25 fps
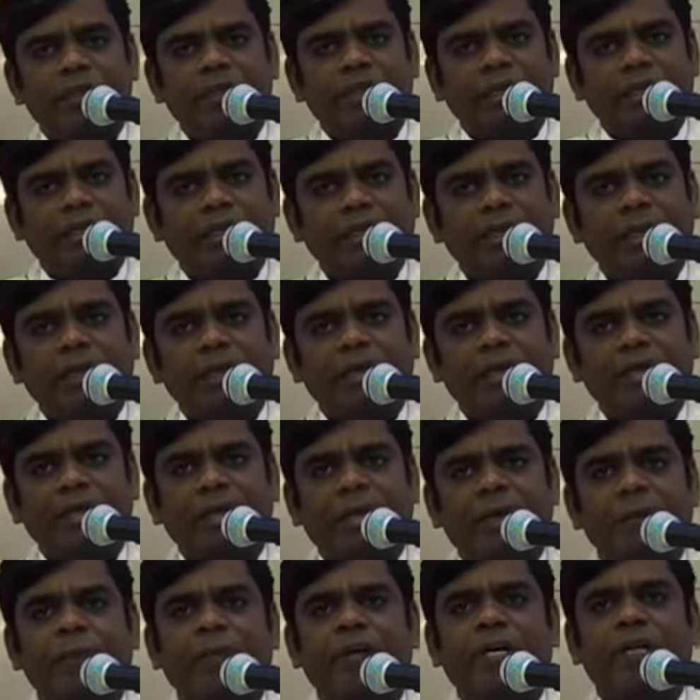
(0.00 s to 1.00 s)
எண்ணங்களுக்கு
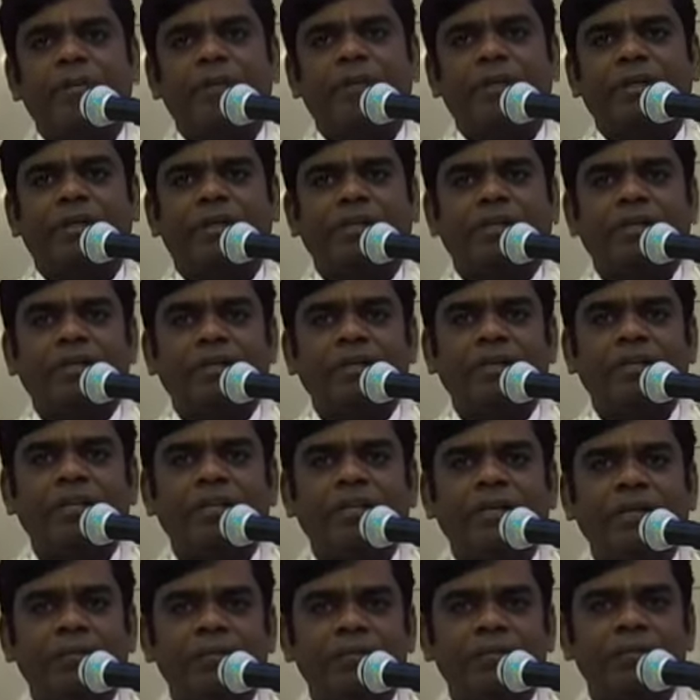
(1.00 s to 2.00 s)
அப்பாற்பட்டதாக
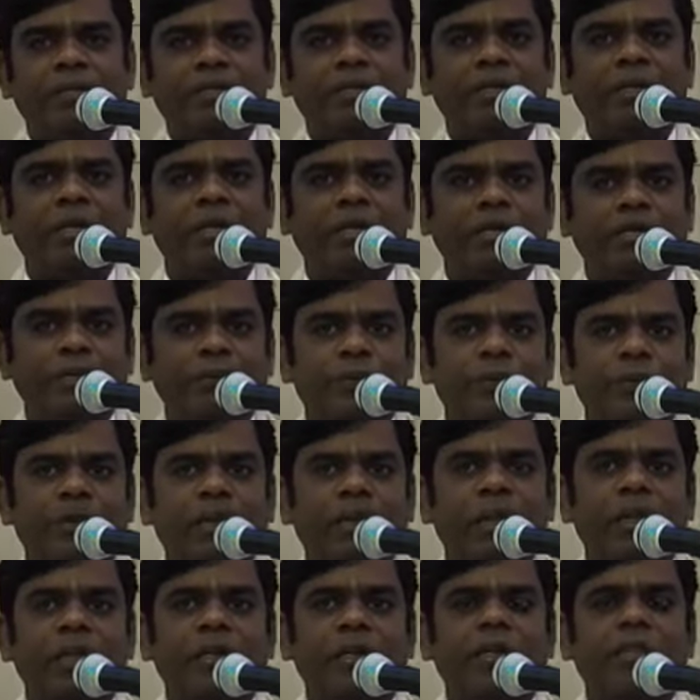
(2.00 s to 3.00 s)
இருந்தாலும் இது
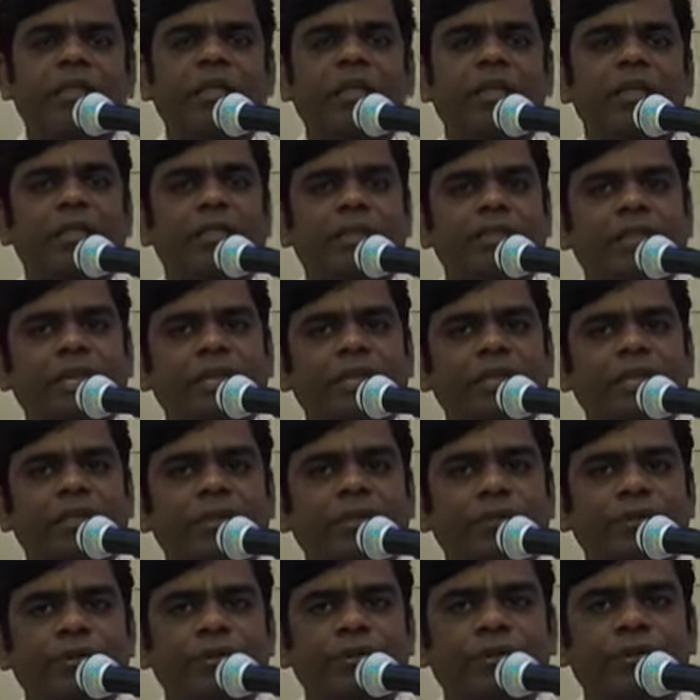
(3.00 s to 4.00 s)
கடவுளால்
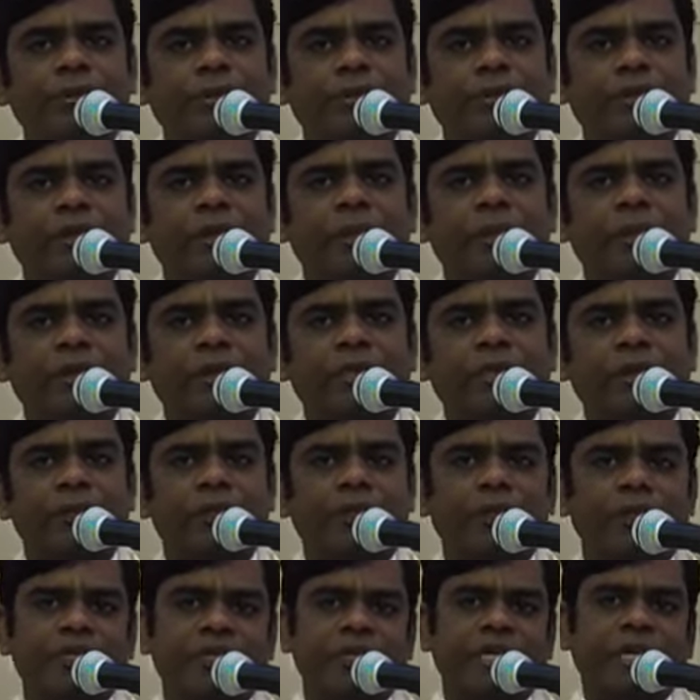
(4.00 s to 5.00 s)
தேர்ந்தெடுத்து கொள்ளப்பட்ட
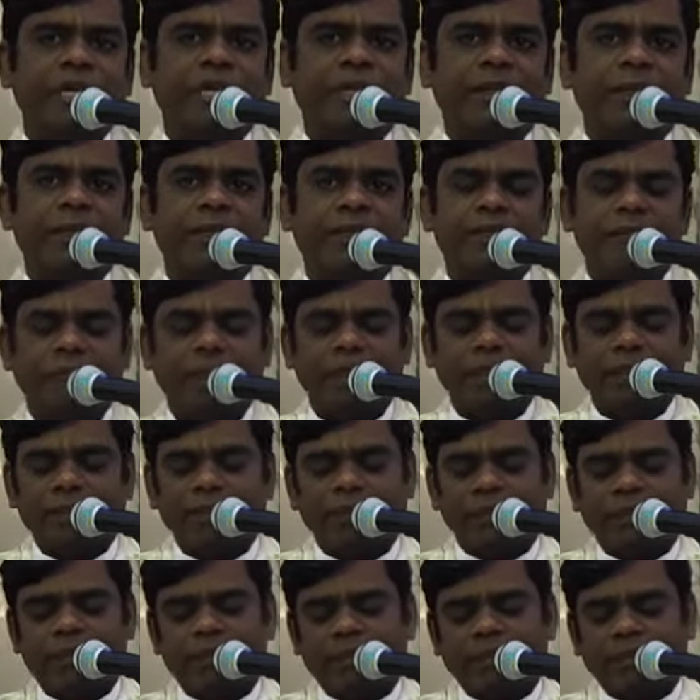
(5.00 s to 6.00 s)
ஒரு செயல் இது
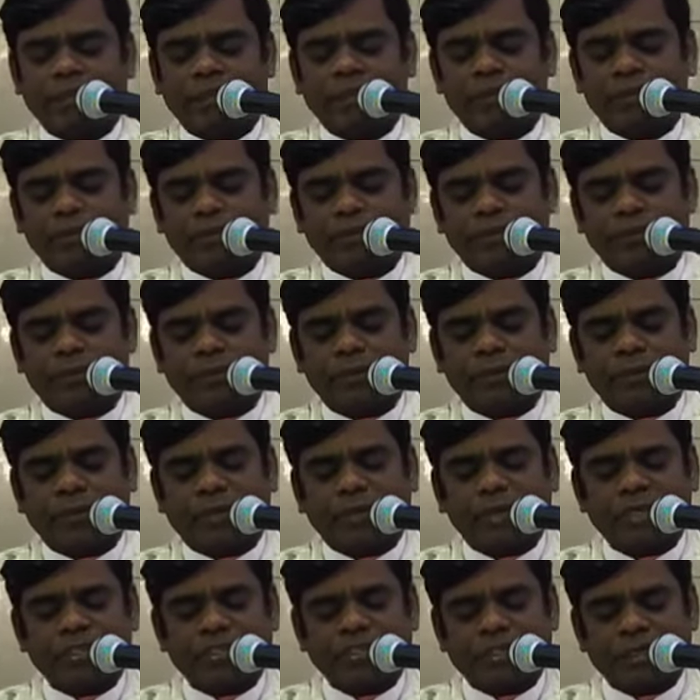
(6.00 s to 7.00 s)
வந்து நாம் ஒரு
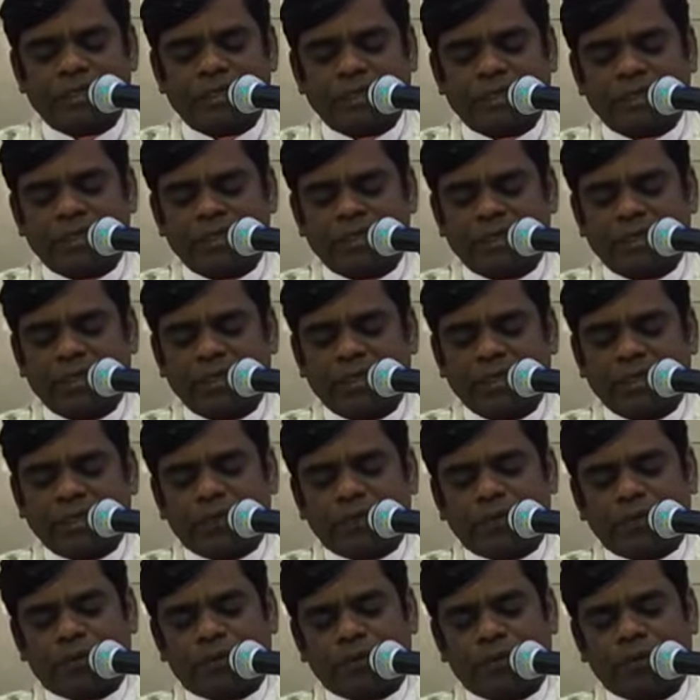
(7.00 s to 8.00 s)
மகிழ்ச்சியான
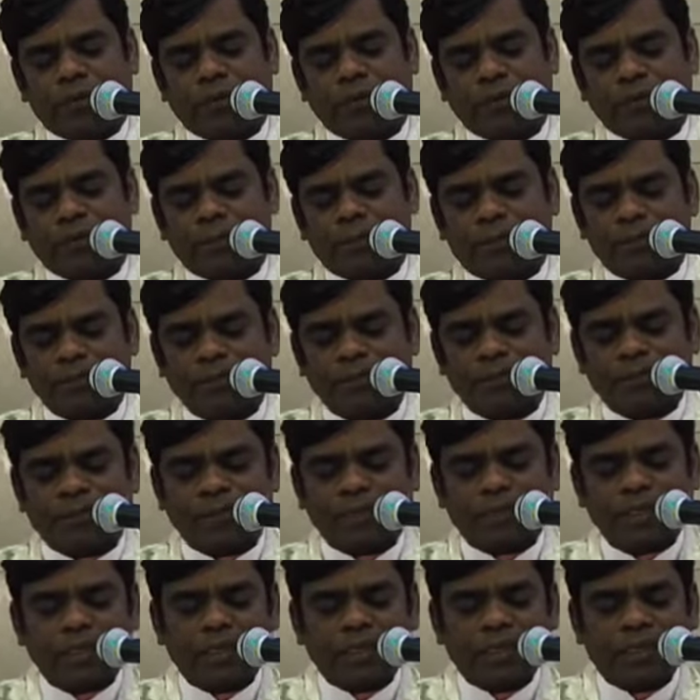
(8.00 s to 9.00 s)
ஒரு தருணம்
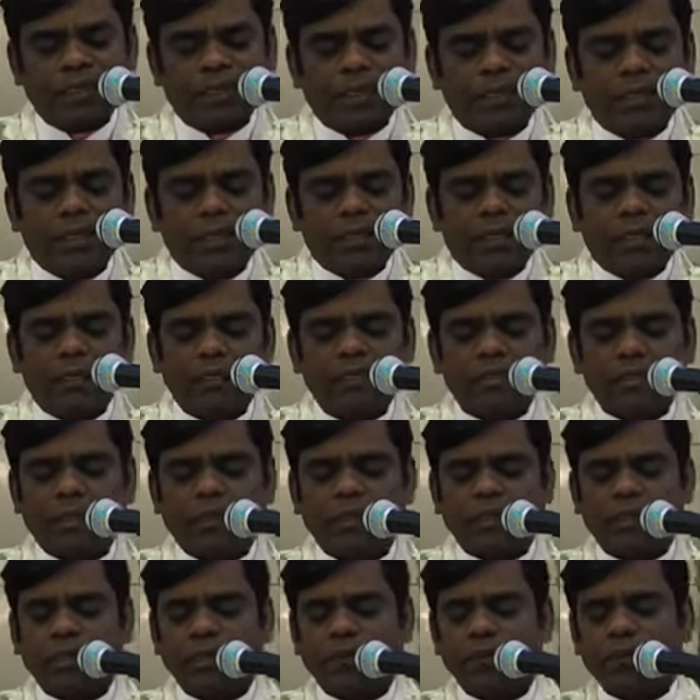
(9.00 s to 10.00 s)
இந்த
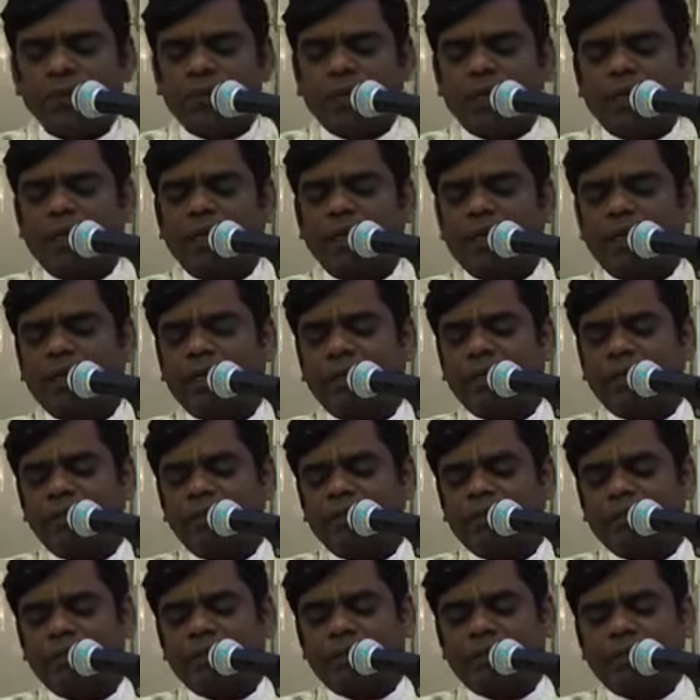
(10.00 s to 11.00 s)
லூக்கா
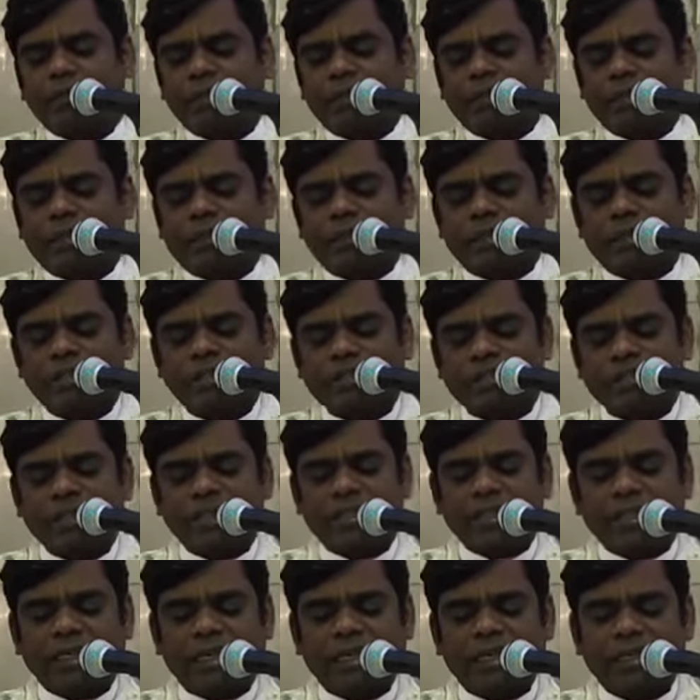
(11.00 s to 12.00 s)

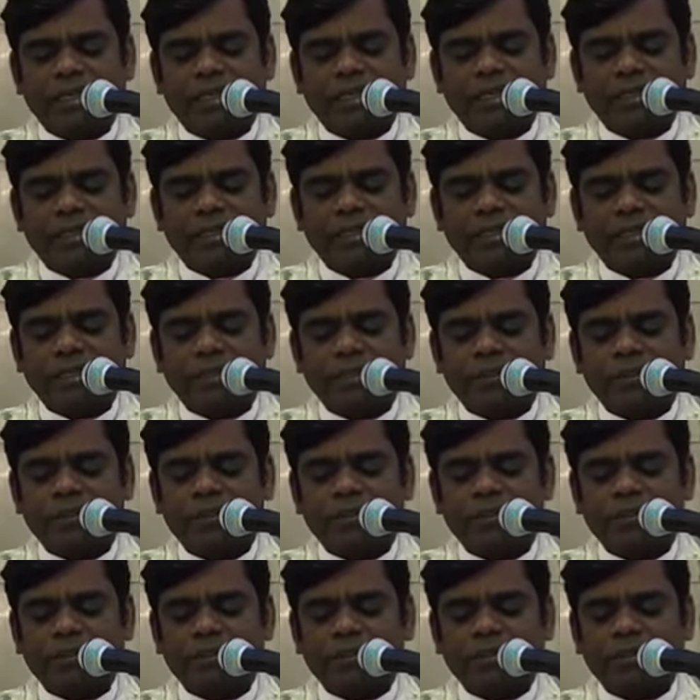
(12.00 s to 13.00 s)
நற்செய்தியிலே அதிகாரம்
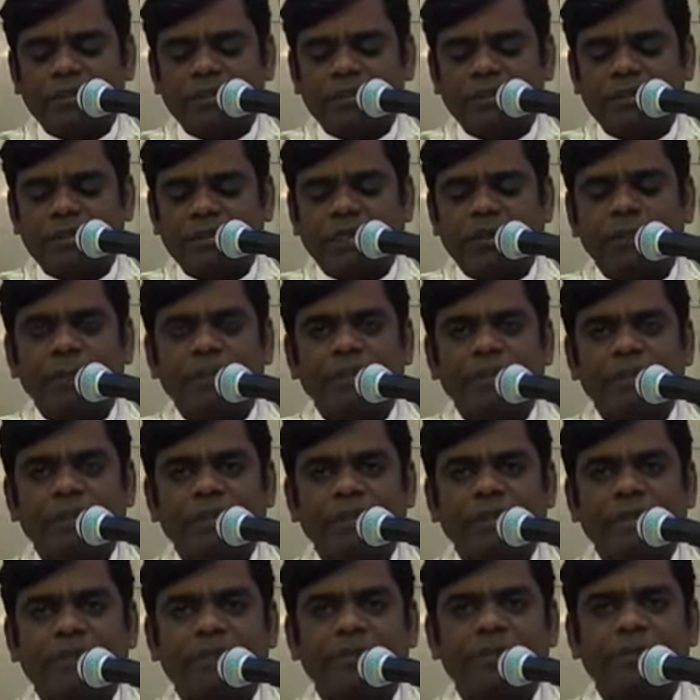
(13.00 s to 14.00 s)
ஒன்று நாற்பத்தி
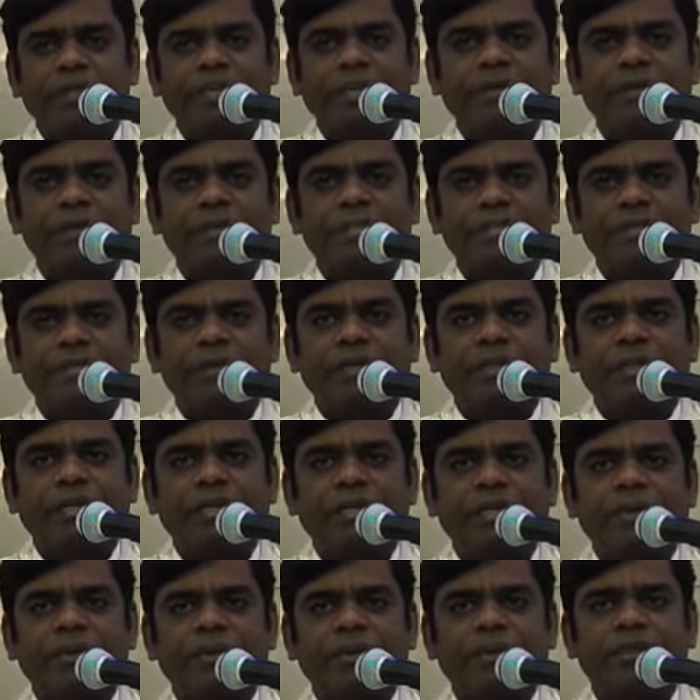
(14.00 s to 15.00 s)
ரெண்டாவது
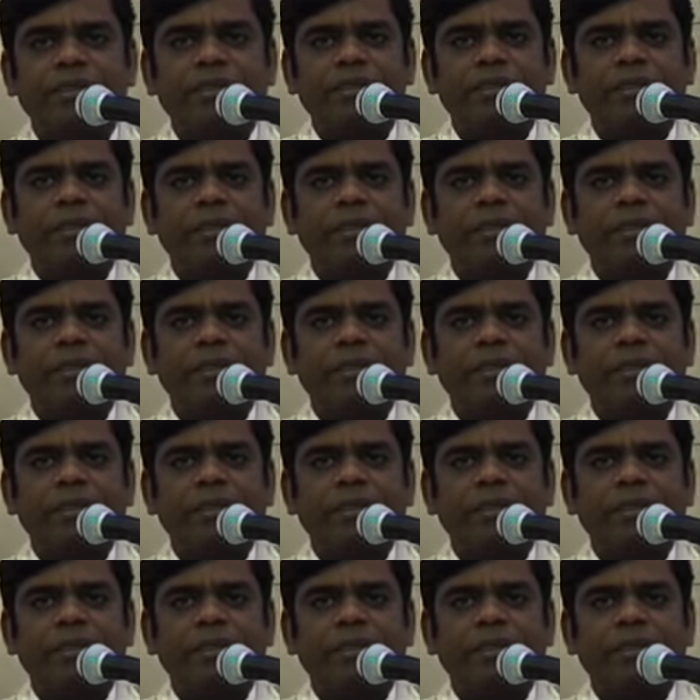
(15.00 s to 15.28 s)
இறைவாசனத்திலே வந்து